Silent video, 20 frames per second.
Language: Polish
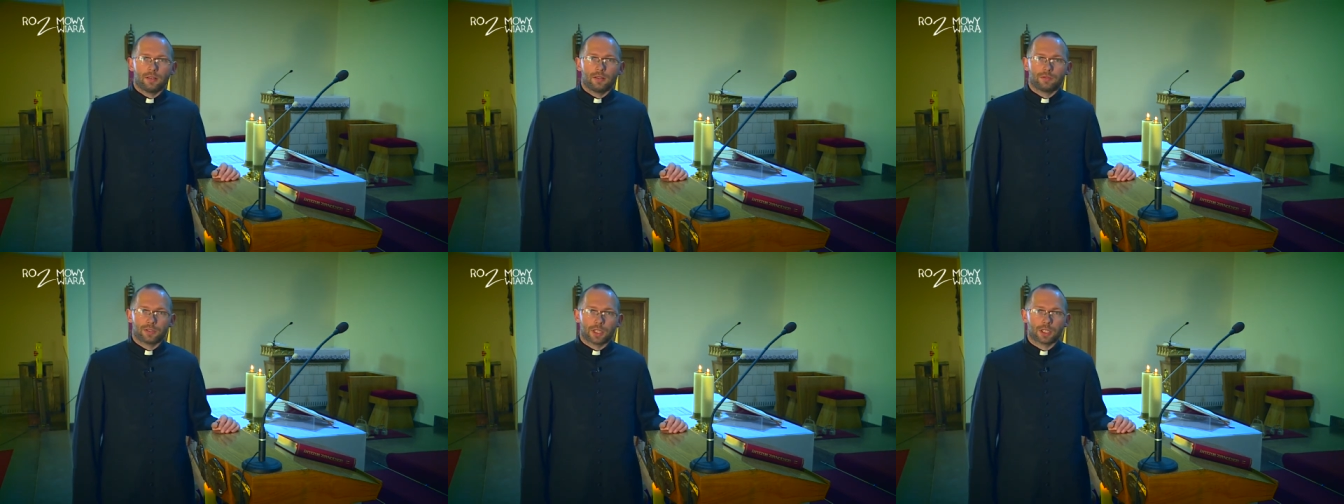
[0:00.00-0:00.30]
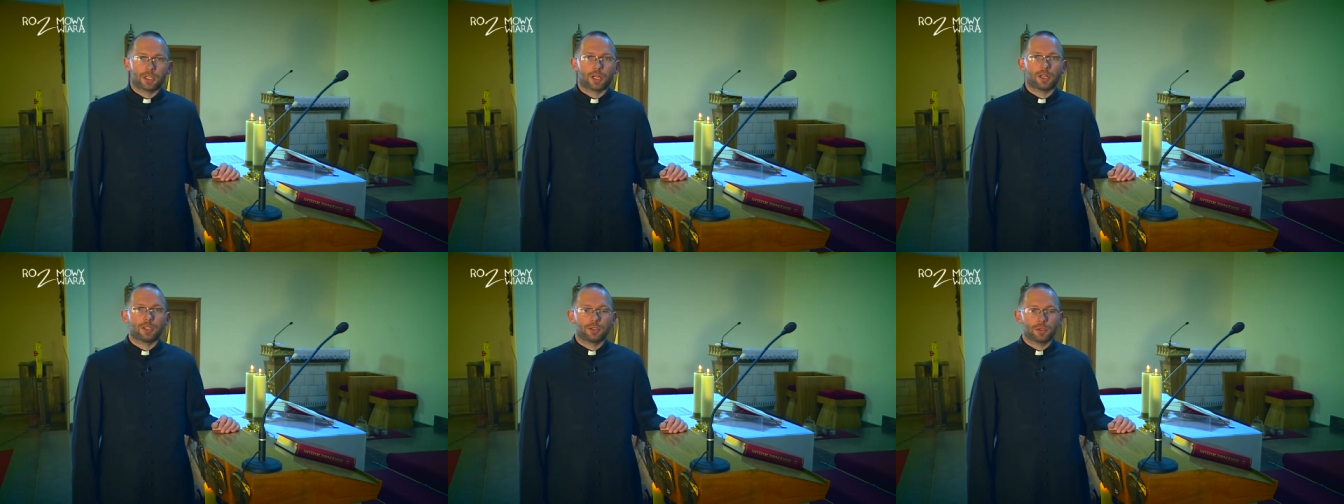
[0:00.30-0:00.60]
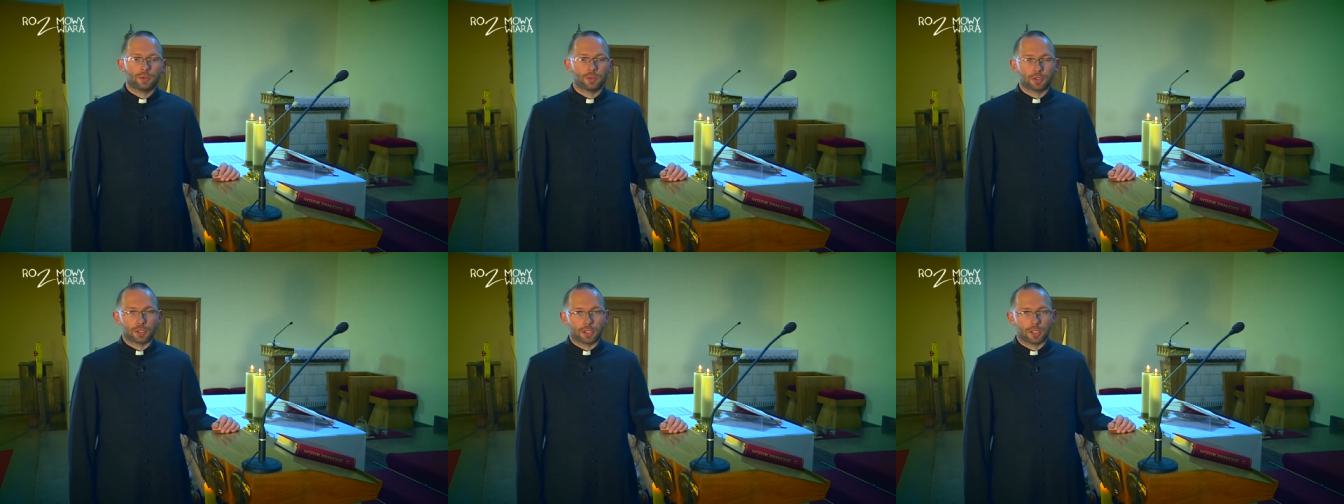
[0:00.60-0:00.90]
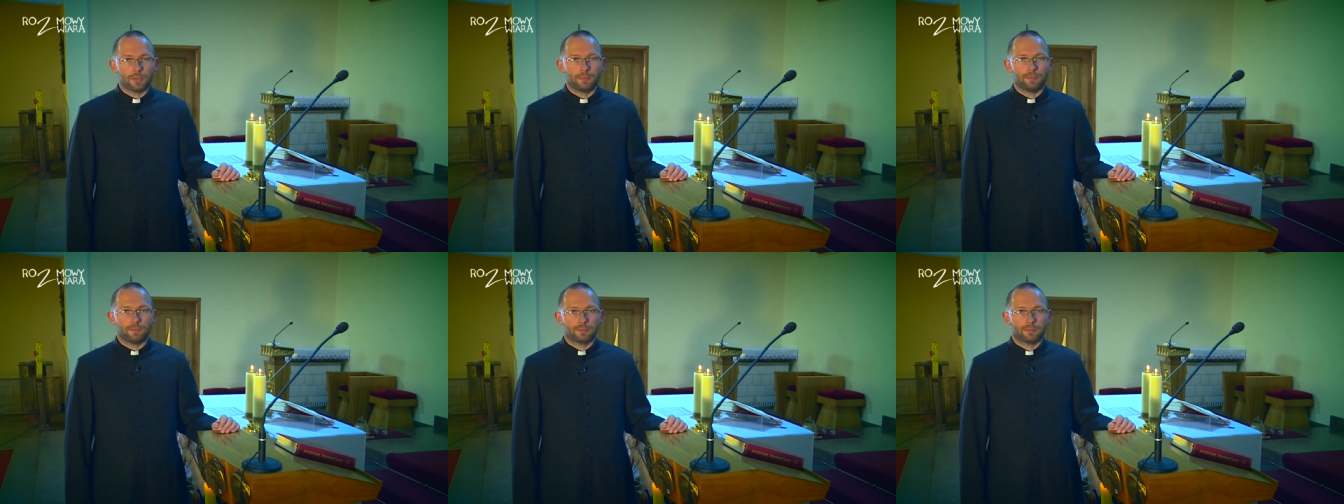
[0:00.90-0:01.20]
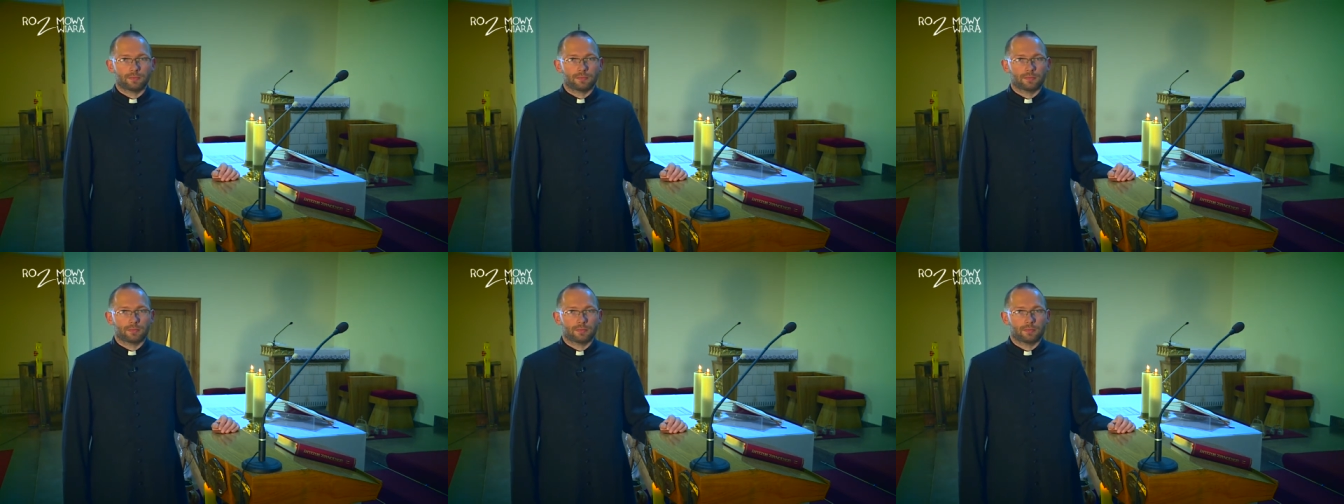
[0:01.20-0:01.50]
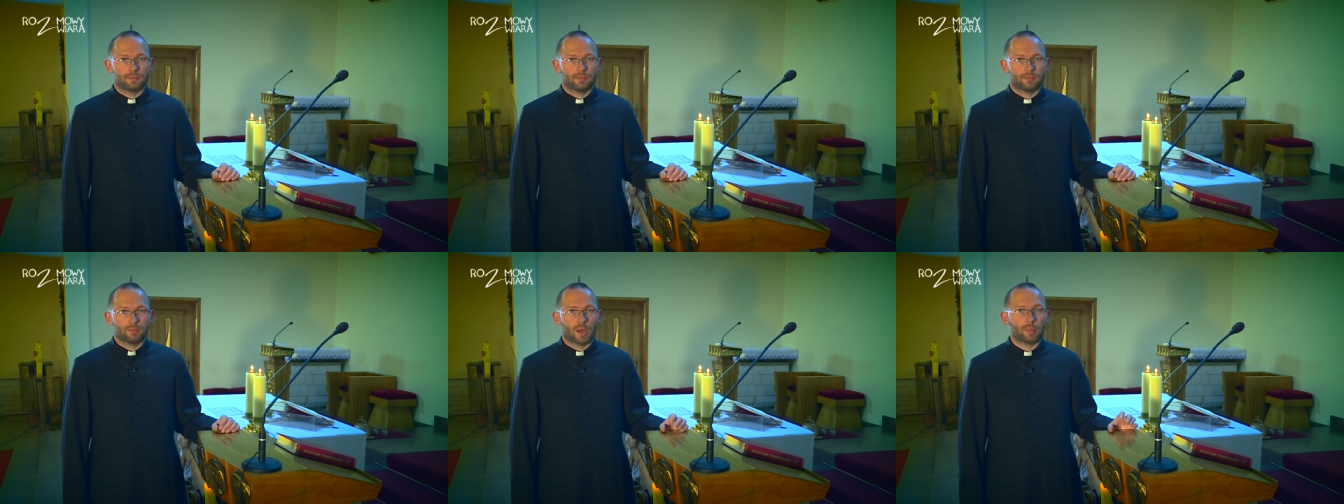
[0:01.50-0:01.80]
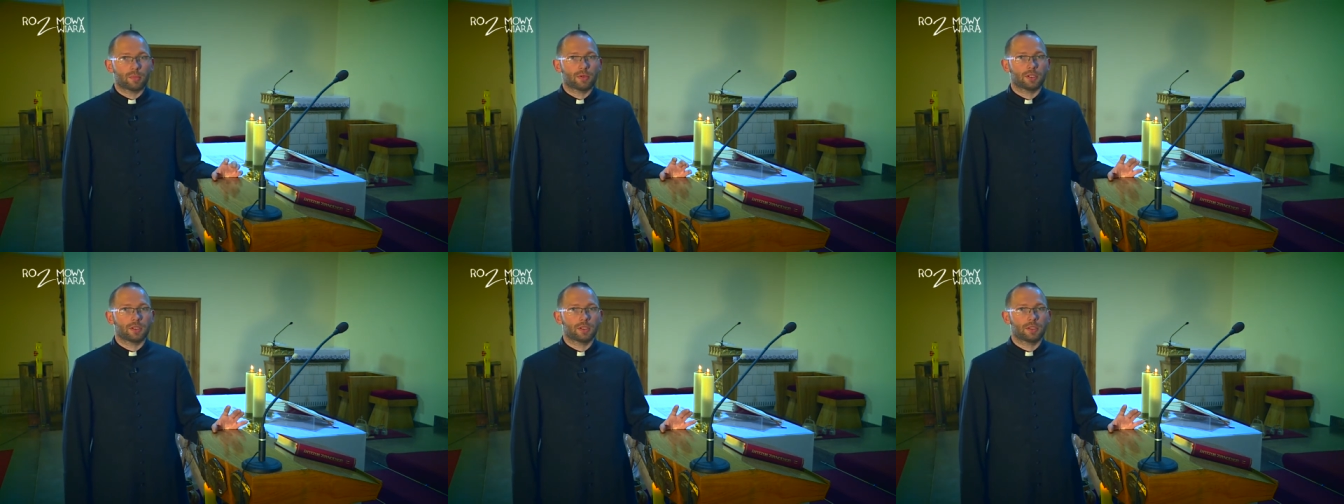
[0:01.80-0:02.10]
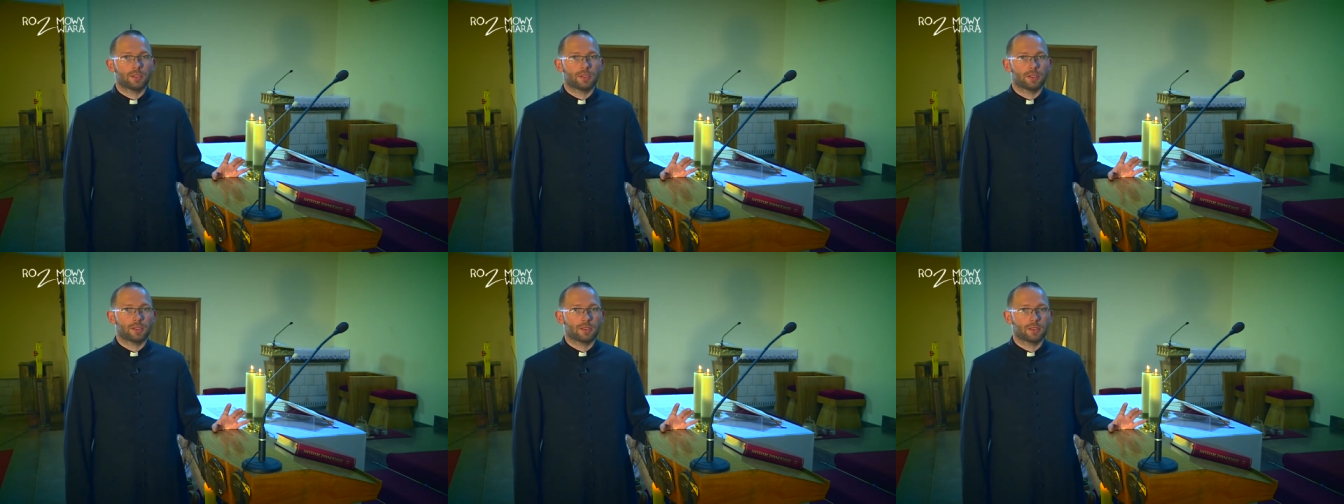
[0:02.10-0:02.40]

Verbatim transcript: W czasie liturgii mamy